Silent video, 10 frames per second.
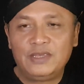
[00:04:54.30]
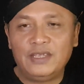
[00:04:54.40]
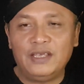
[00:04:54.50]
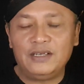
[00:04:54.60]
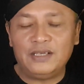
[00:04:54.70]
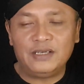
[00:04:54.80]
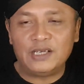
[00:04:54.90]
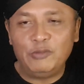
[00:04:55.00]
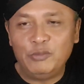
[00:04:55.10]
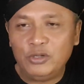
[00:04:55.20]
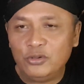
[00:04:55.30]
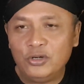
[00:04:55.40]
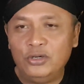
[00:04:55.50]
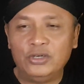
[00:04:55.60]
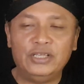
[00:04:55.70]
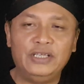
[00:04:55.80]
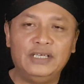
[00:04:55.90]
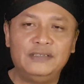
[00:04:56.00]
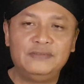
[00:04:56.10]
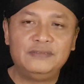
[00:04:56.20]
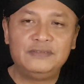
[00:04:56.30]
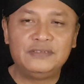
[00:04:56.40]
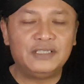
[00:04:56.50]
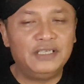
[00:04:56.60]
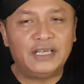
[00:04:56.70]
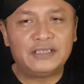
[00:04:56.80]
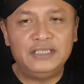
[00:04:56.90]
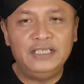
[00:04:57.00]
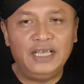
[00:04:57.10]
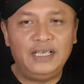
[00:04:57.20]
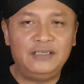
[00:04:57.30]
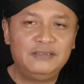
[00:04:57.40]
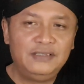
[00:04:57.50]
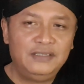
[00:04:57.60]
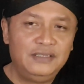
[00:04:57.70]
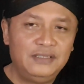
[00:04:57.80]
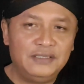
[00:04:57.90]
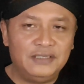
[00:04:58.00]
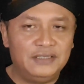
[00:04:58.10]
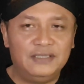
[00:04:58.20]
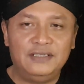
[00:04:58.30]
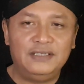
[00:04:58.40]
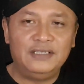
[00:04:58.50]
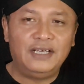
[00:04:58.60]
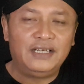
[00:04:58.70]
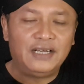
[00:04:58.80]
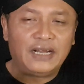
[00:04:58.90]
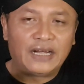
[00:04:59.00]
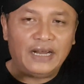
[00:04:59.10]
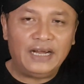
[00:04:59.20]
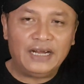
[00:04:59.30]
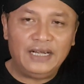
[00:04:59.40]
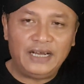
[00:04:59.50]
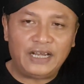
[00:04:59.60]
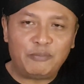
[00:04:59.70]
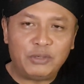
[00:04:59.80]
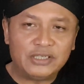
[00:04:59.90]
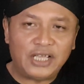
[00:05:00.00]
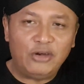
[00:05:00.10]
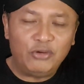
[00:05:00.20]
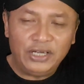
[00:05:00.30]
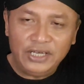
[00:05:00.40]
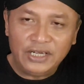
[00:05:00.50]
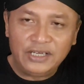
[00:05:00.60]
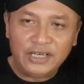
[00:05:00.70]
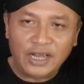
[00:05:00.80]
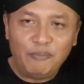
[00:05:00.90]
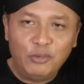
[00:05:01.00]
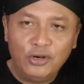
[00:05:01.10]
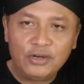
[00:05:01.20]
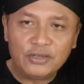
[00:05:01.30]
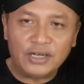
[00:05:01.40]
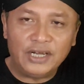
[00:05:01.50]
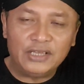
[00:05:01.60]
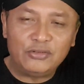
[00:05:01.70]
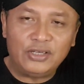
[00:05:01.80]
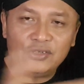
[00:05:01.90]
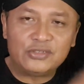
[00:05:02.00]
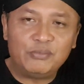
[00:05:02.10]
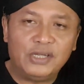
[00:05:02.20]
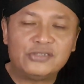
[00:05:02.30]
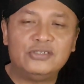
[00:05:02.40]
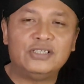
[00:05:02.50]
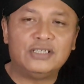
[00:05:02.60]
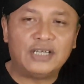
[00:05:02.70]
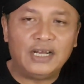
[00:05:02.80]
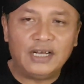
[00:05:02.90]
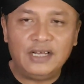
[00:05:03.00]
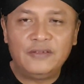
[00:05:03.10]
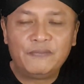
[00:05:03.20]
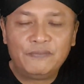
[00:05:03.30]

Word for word: Ya, dan kami mendukung gitu ya. Jadi artinya eh, ada gerakan, ada pengetahuan yang digabung, nah itu harus masuk ke ranah